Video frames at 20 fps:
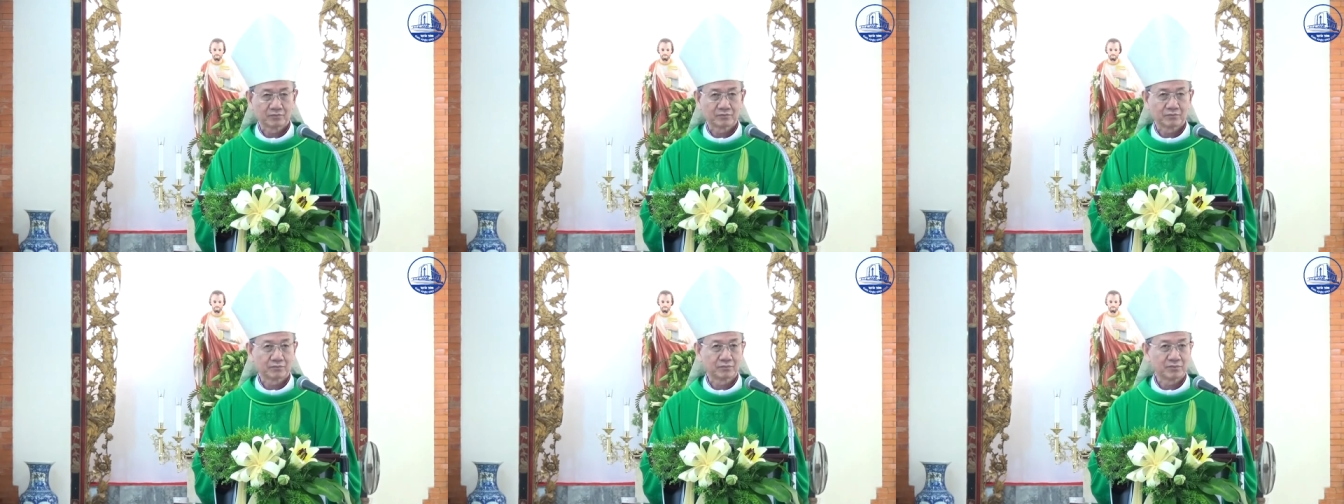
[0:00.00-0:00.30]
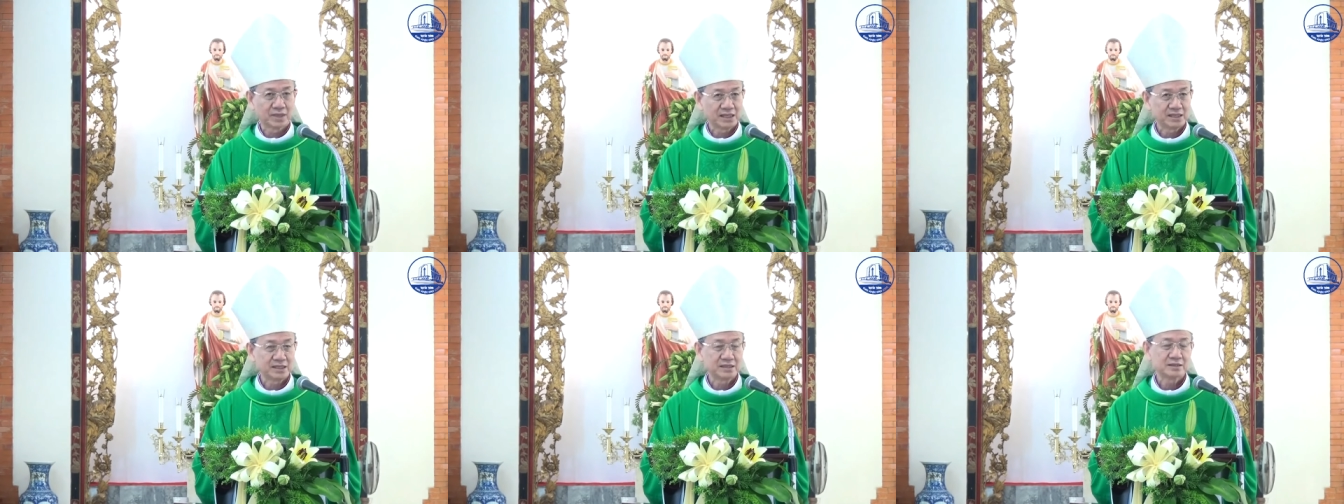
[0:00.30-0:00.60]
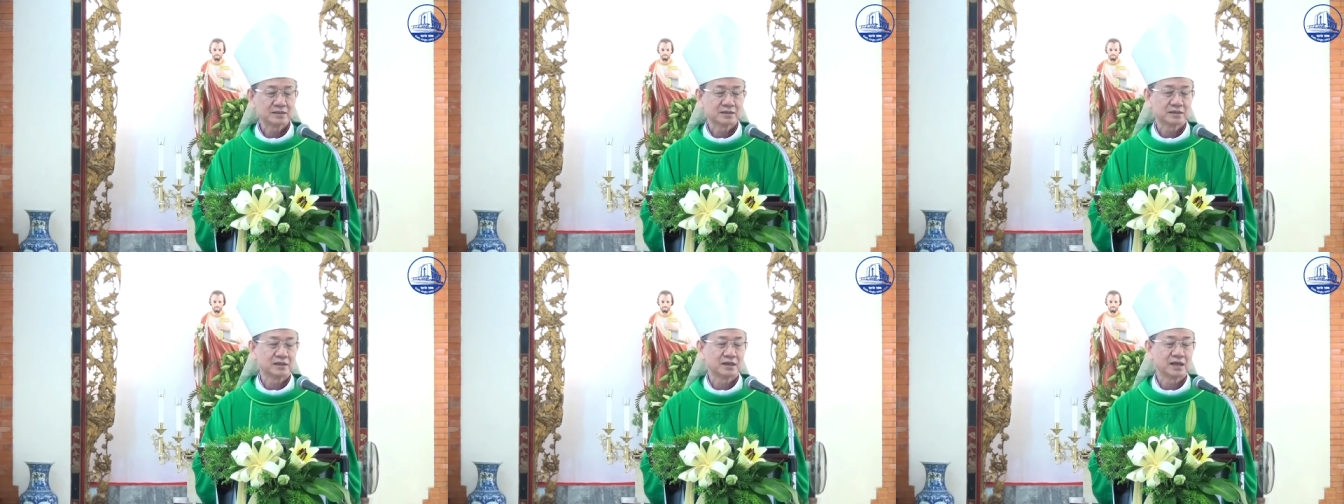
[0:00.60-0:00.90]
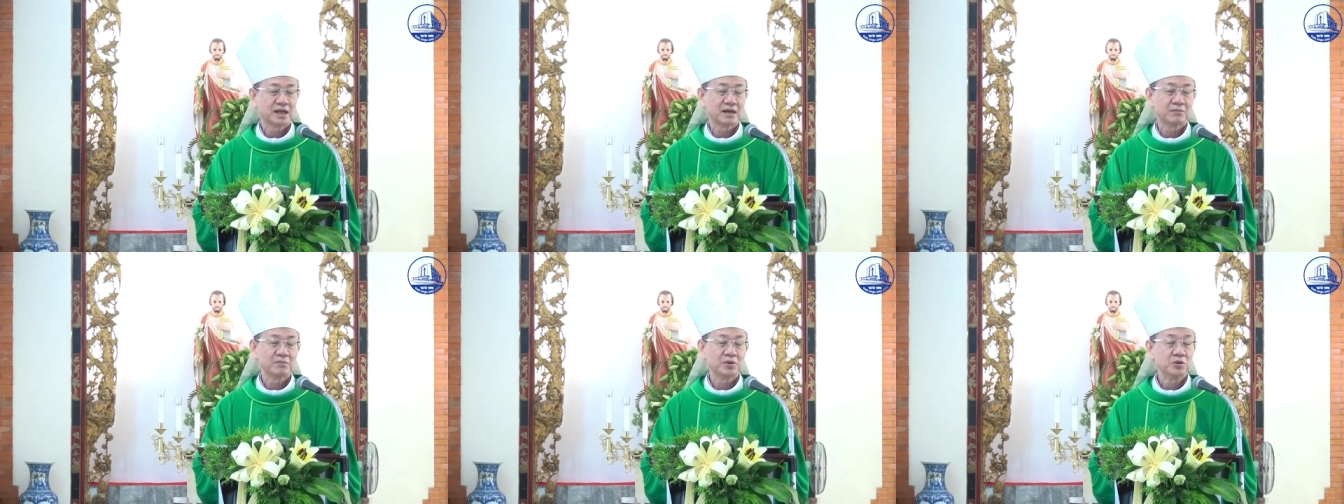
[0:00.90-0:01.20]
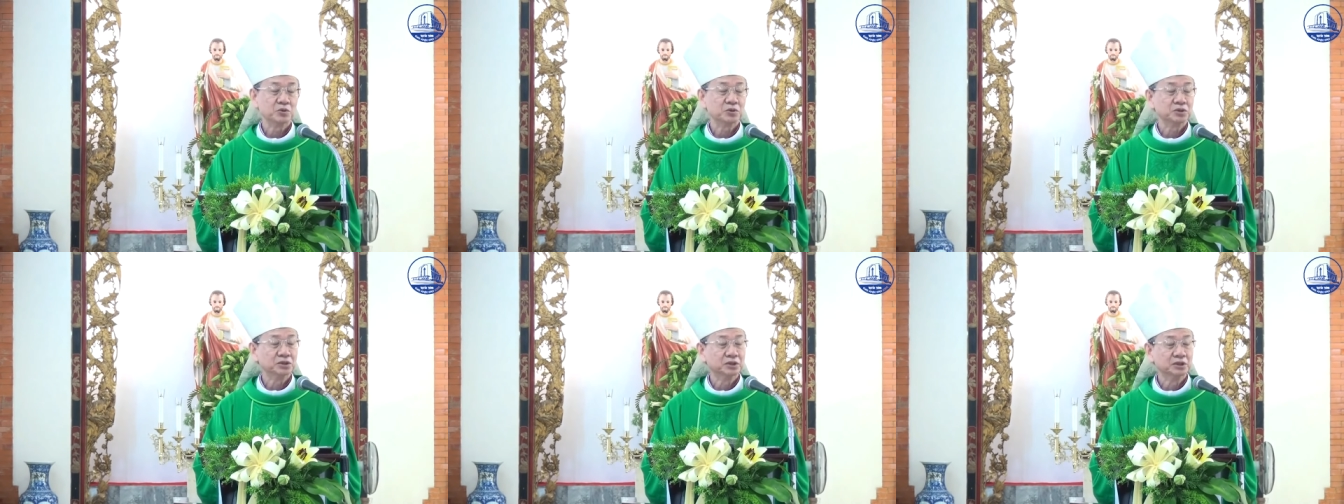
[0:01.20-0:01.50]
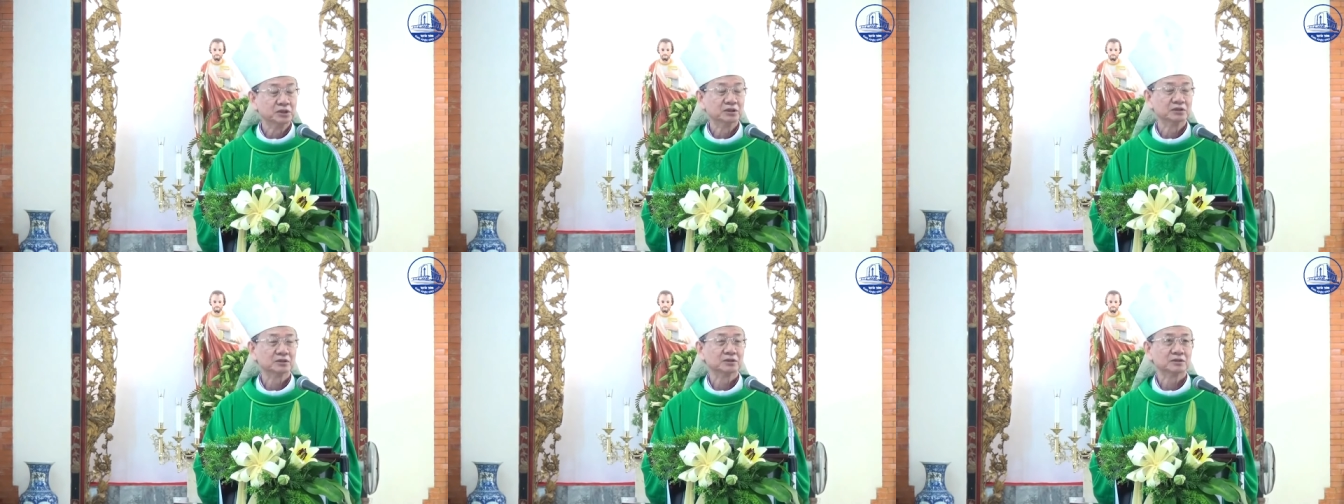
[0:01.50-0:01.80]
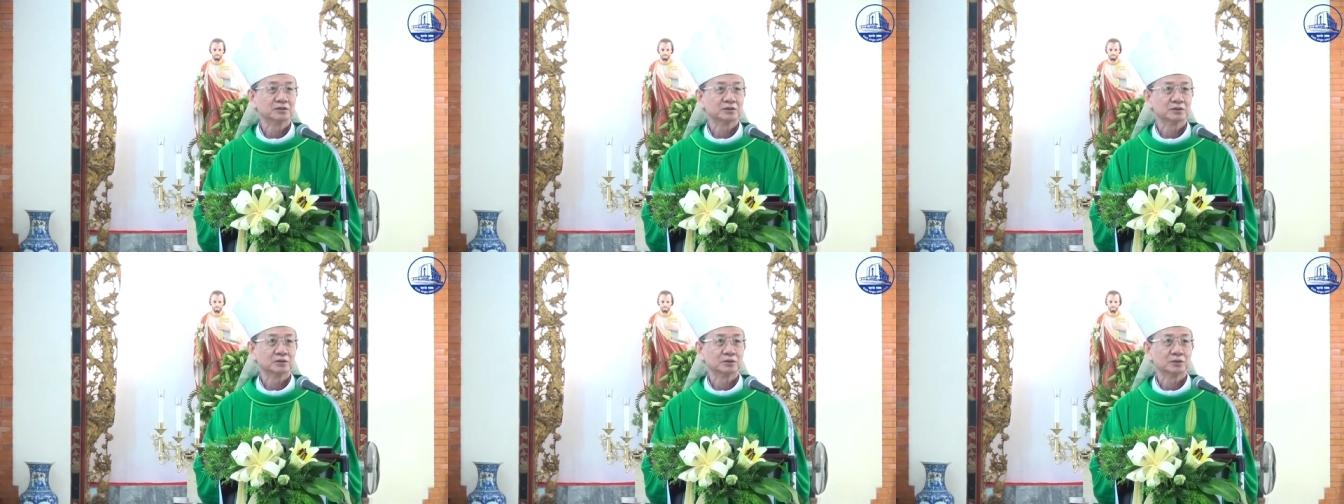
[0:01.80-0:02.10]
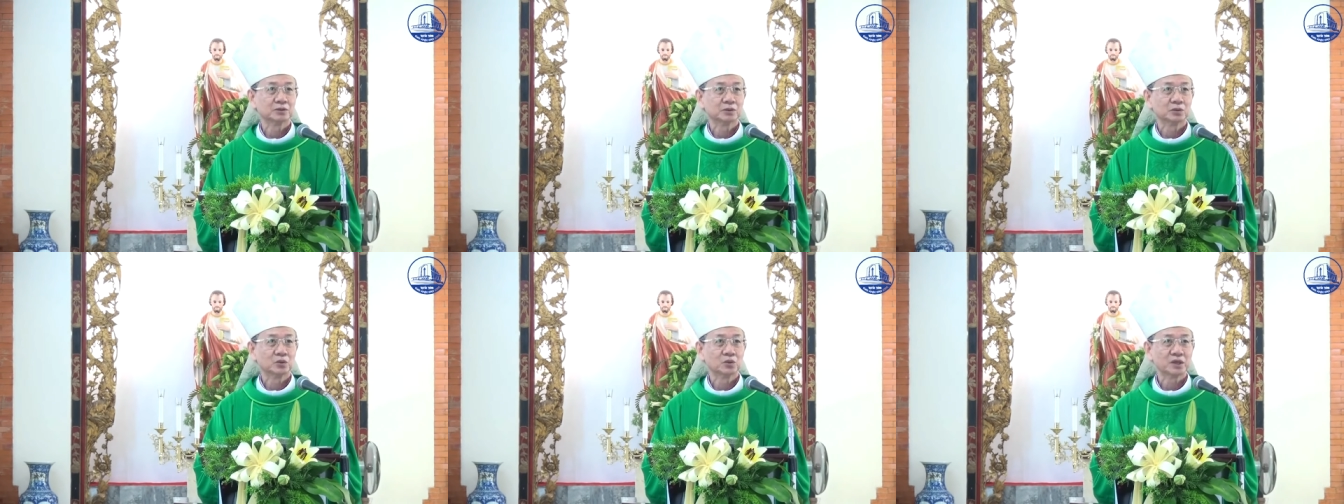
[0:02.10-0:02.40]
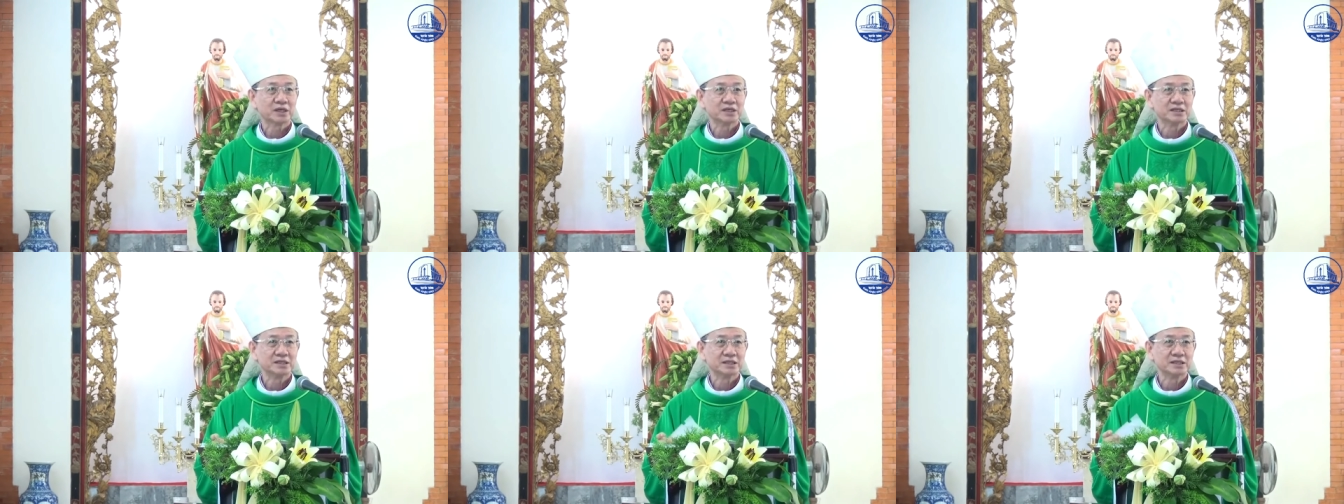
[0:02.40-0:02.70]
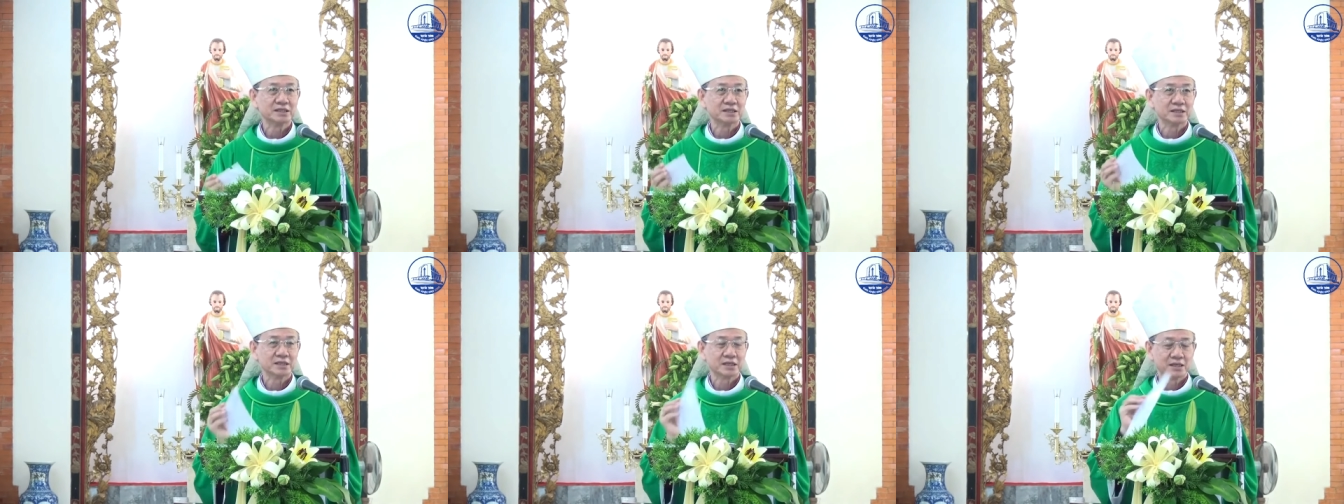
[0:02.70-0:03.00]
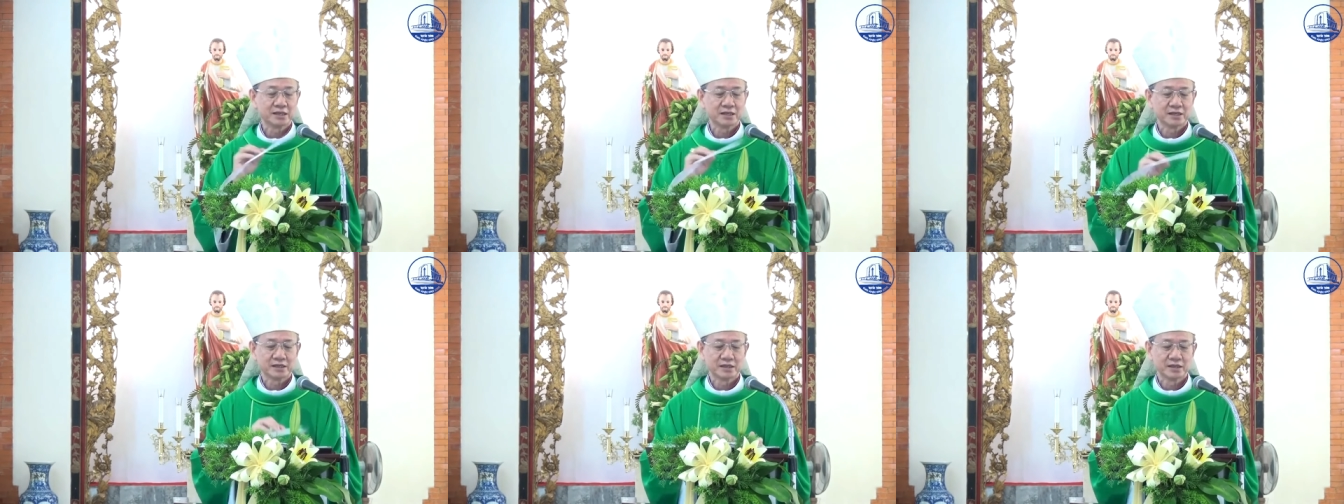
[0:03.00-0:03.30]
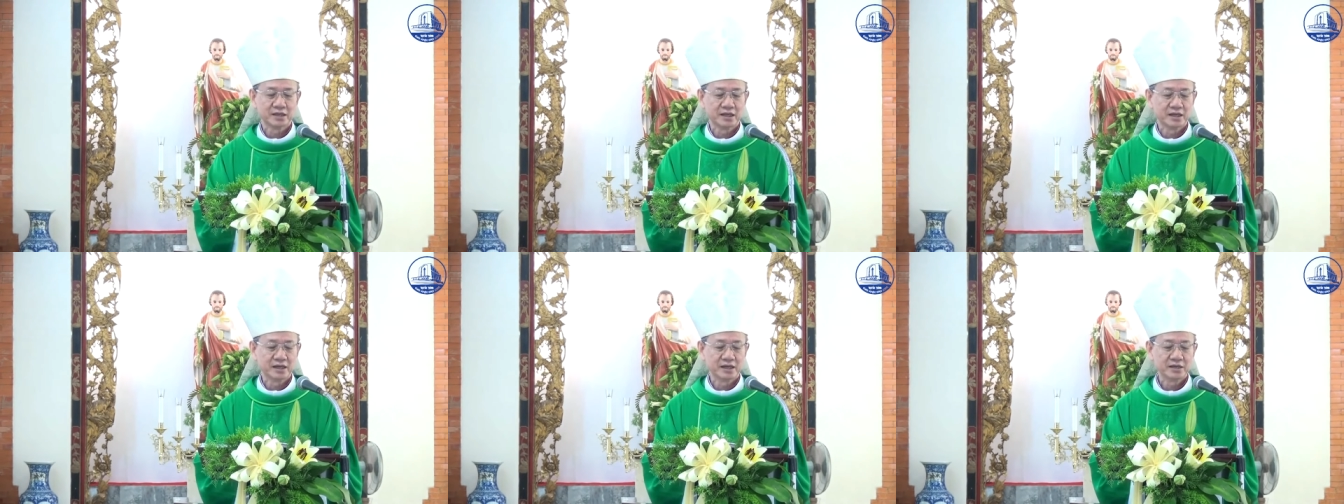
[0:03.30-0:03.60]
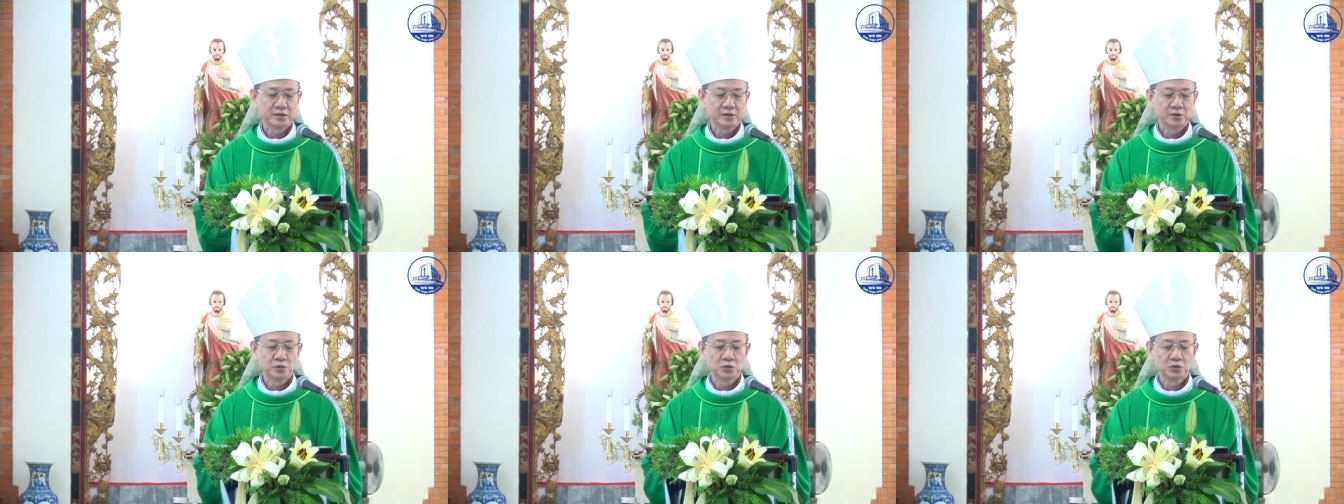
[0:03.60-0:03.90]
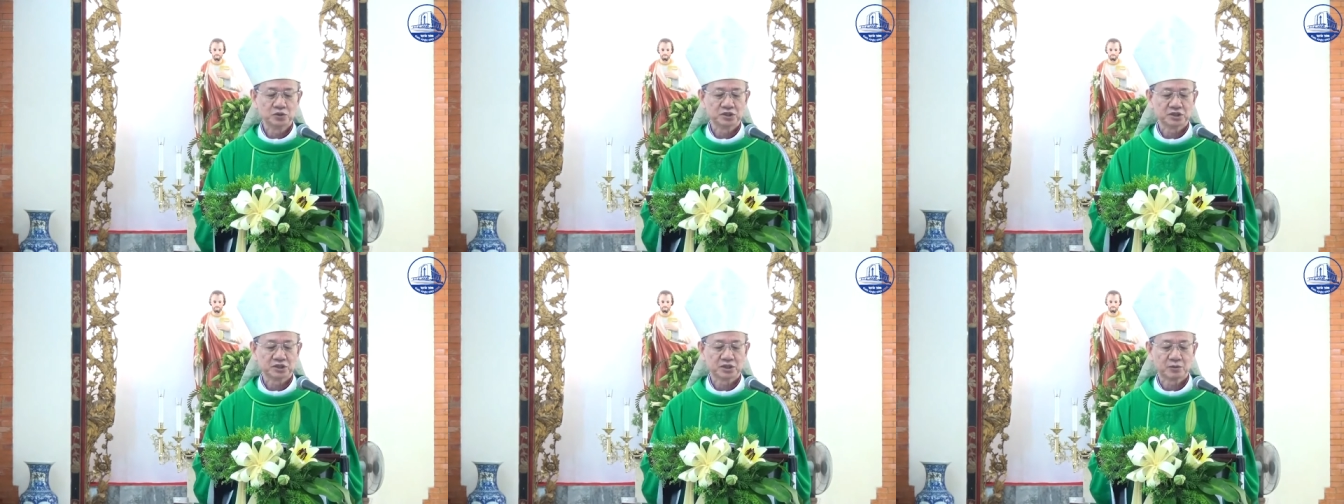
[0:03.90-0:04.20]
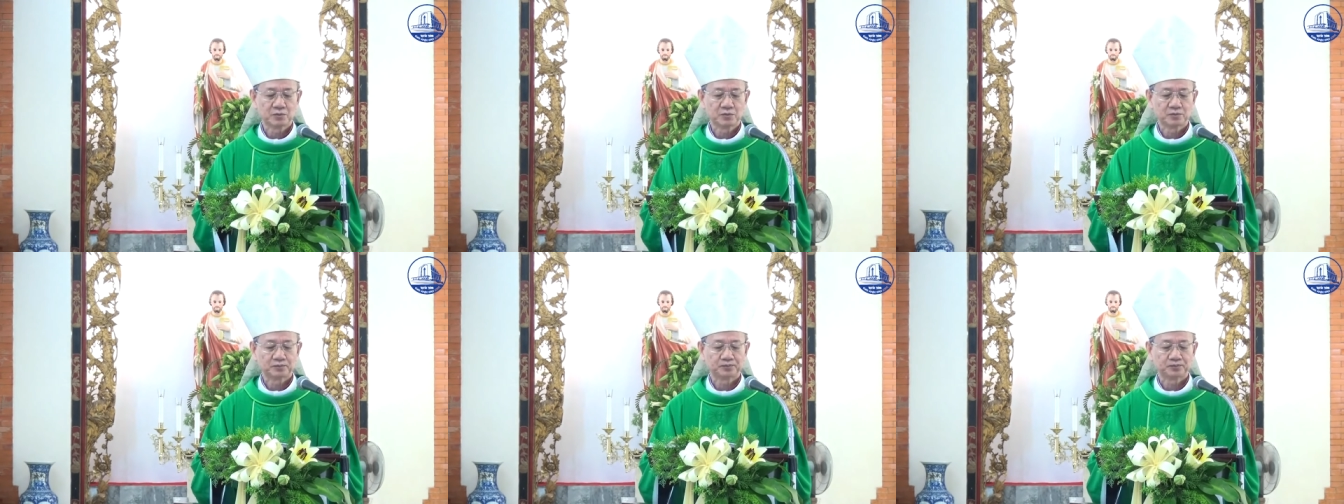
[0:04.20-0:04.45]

bánh là biểu tượng của cái gì để nuôi sống